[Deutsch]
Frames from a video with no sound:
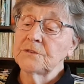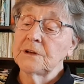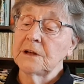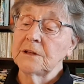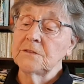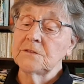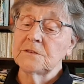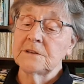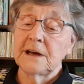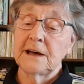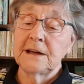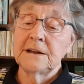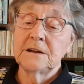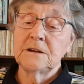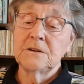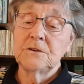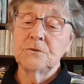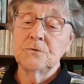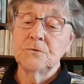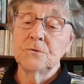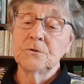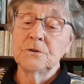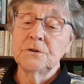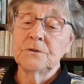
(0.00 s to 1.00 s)
an seinen
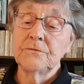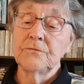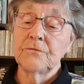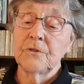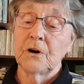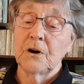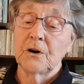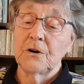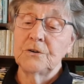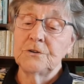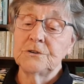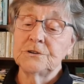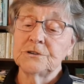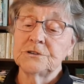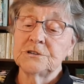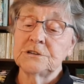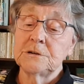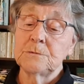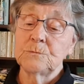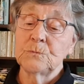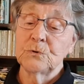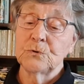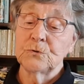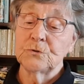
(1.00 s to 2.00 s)
jungen Freund
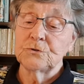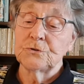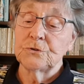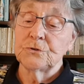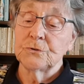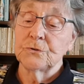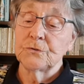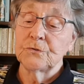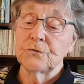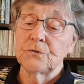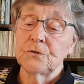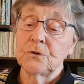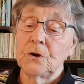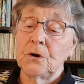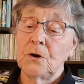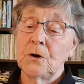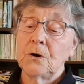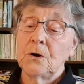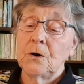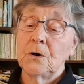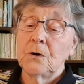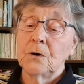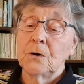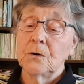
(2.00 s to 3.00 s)
Timotheus.
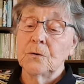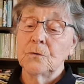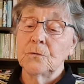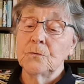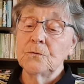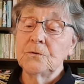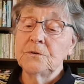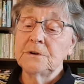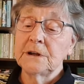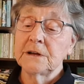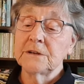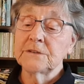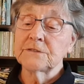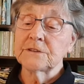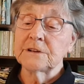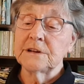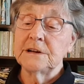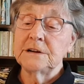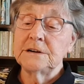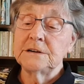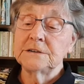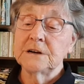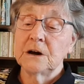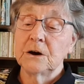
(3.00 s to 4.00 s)
Und das
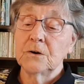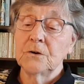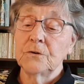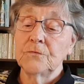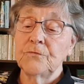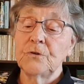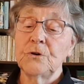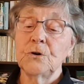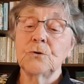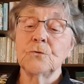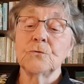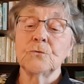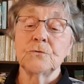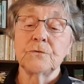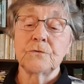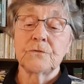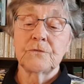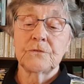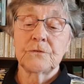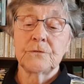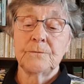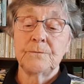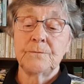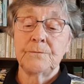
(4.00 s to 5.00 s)
gilt auch für
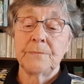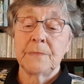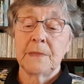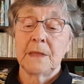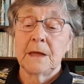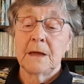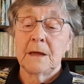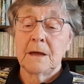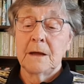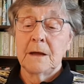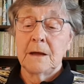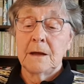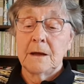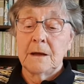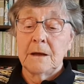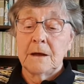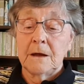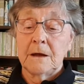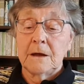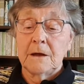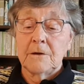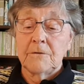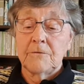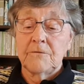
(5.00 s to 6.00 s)
uns.
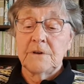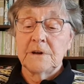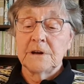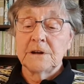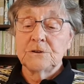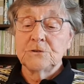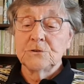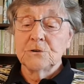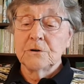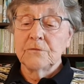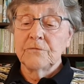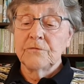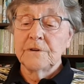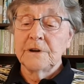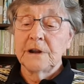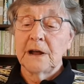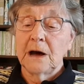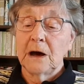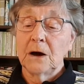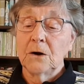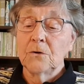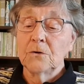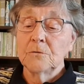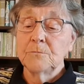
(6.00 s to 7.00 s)
Wir dürfen
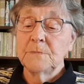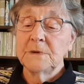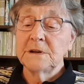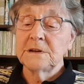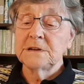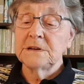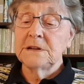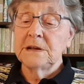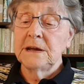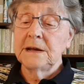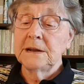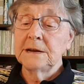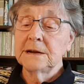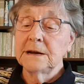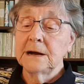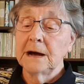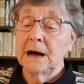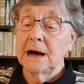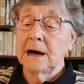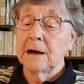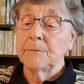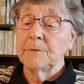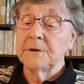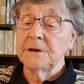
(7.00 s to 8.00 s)
auch mit den
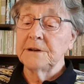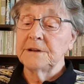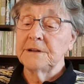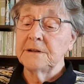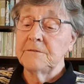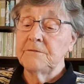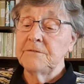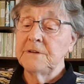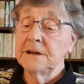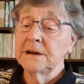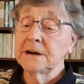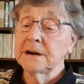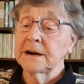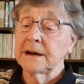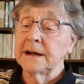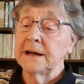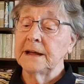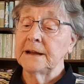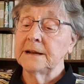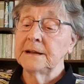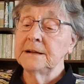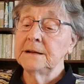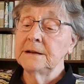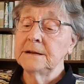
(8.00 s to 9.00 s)
Gaben, die wir
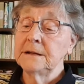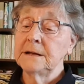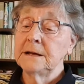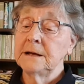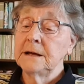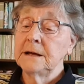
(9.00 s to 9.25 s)
kennen,